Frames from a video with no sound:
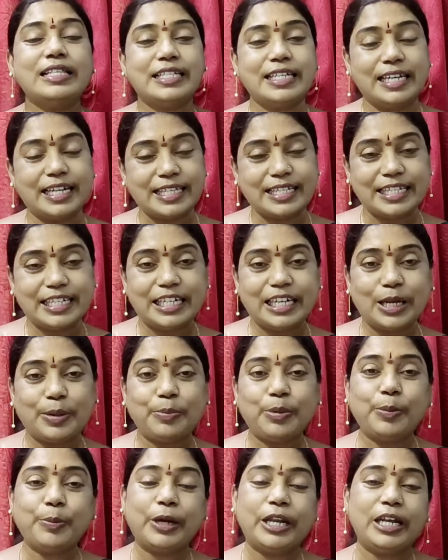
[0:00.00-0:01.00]
చిన్న చిన్న
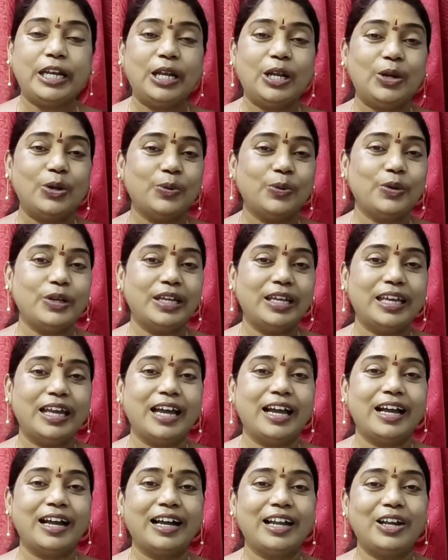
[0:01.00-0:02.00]
బొమ్మరిల్లు
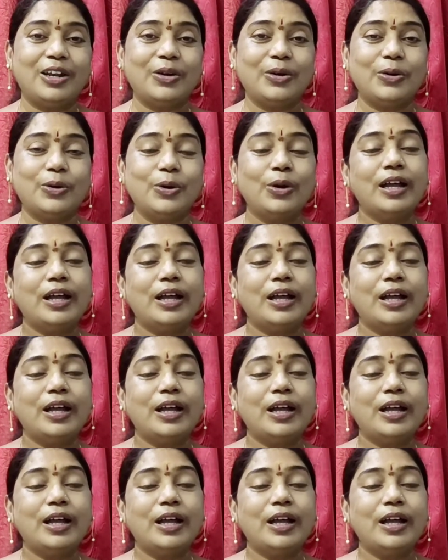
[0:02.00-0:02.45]
ఉయ్యాలో